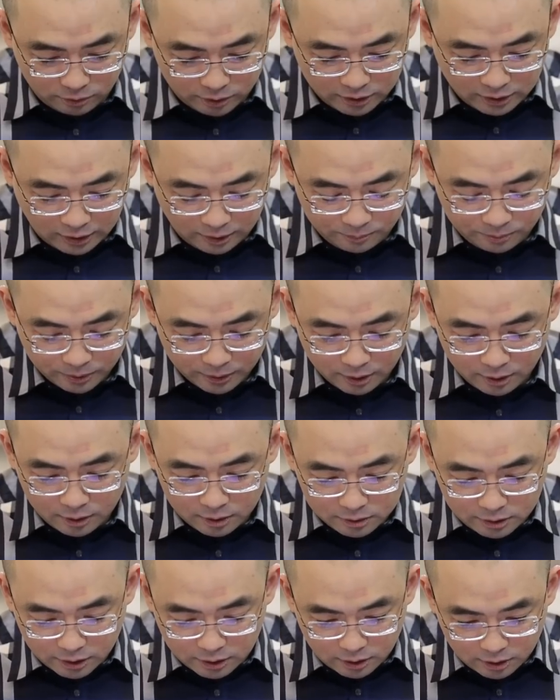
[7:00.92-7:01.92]
所以呢，
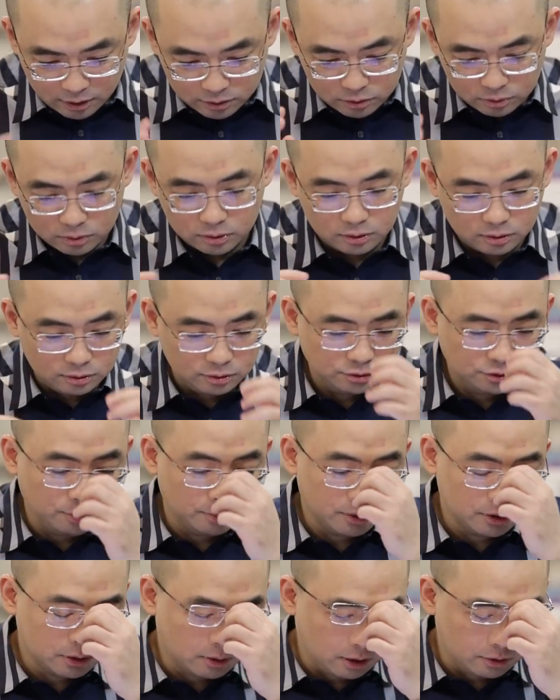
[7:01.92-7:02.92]
这个就是这
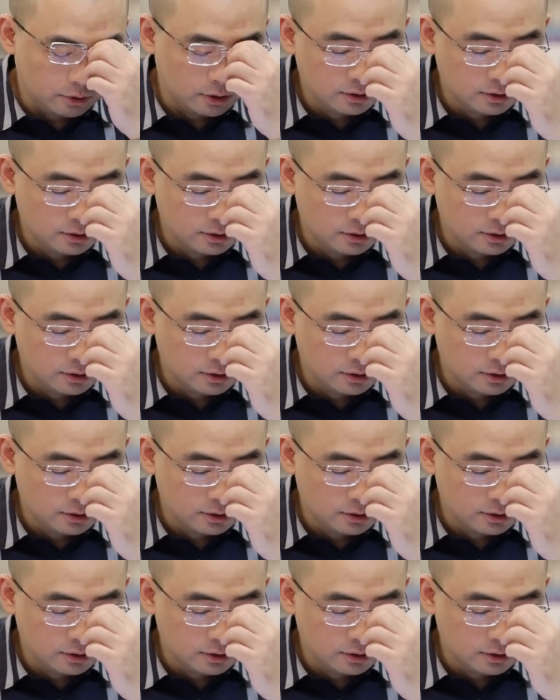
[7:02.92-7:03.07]
么个情况。